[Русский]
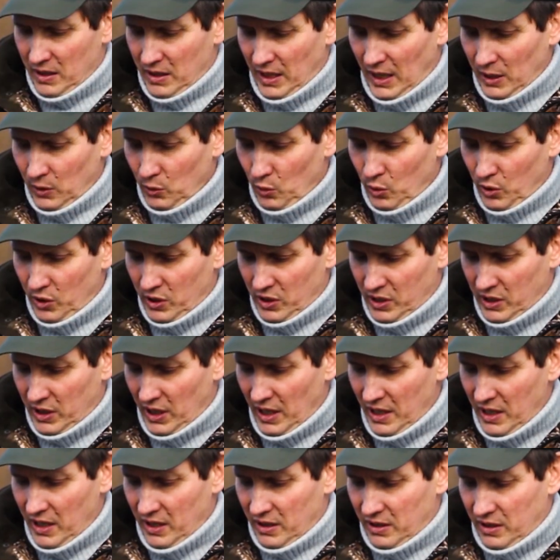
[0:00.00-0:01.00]
катушка
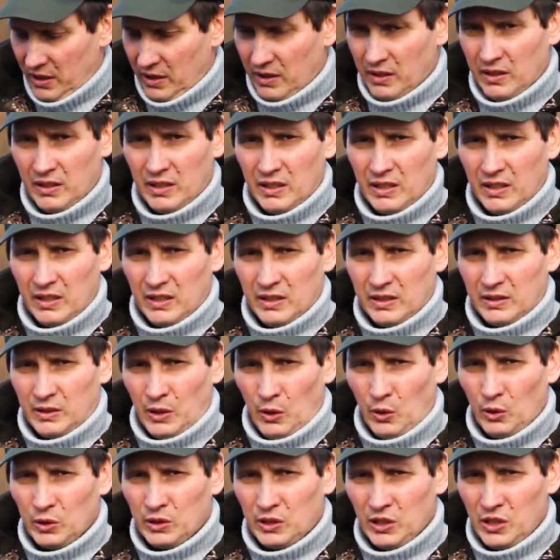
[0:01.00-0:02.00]
стоит э,
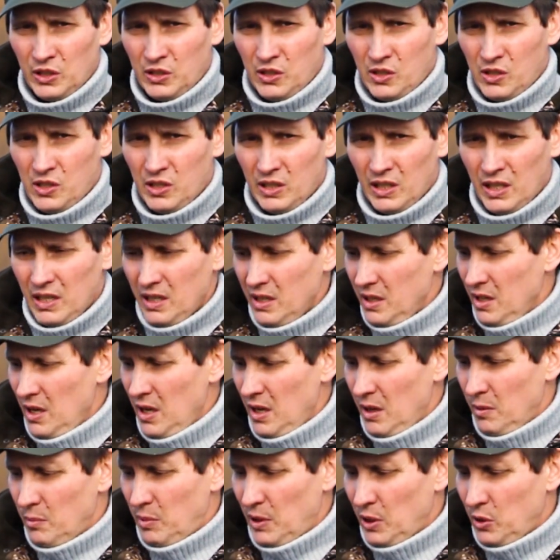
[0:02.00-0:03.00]
трехтысячная,
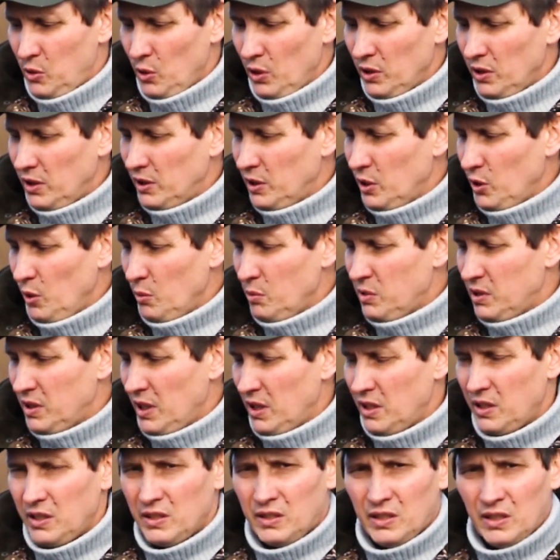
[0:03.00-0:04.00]
плетенка на нем
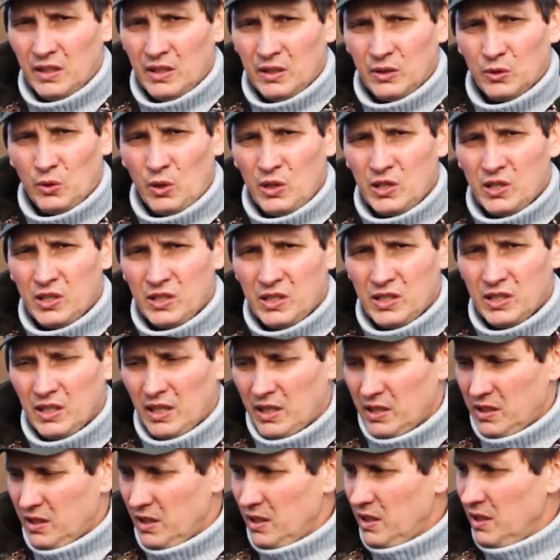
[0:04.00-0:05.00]
стоит
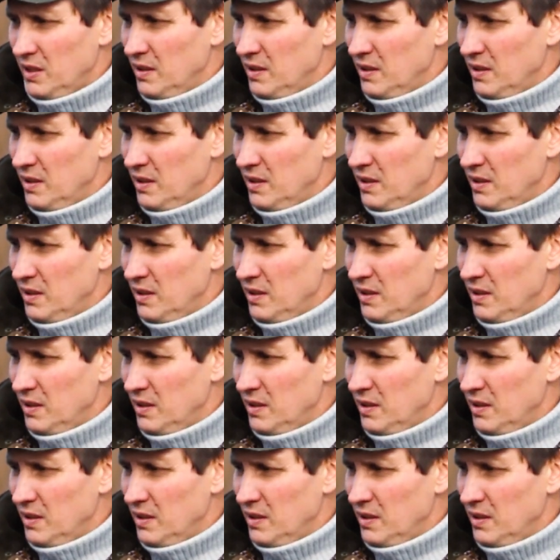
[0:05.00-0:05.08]
0,16.